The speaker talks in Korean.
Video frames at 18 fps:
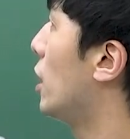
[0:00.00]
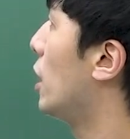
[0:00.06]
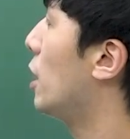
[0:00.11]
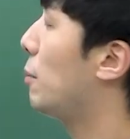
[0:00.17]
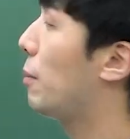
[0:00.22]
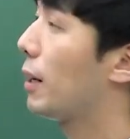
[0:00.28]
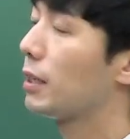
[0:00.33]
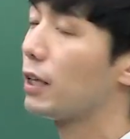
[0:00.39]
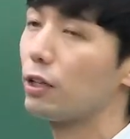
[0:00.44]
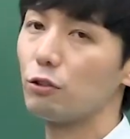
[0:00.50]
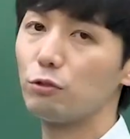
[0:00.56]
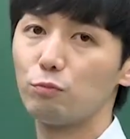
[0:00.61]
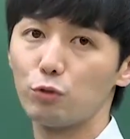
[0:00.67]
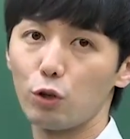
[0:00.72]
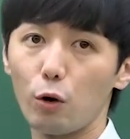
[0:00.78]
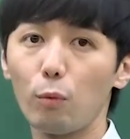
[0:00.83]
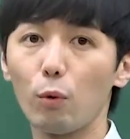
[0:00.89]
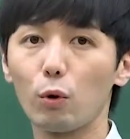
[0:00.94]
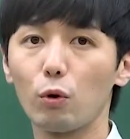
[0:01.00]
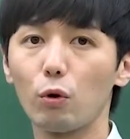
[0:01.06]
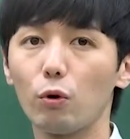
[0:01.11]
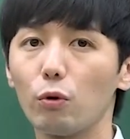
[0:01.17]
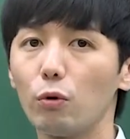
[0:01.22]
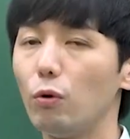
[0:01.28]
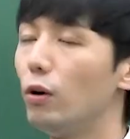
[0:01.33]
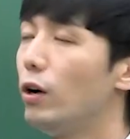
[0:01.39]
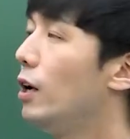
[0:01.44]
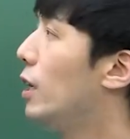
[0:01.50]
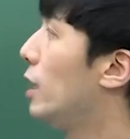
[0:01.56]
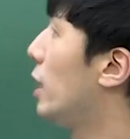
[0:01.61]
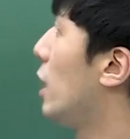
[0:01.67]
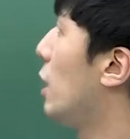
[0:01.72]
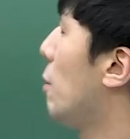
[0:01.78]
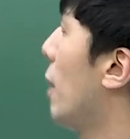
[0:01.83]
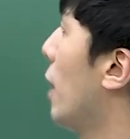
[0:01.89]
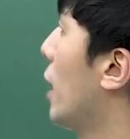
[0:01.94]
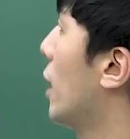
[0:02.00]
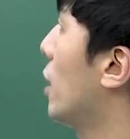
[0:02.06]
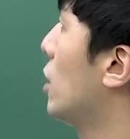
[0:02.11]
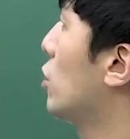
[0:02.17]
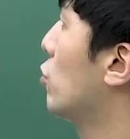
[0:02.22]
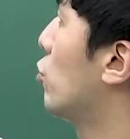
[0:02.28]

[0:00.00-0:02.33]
일반항을 물어볼 거고 일반항을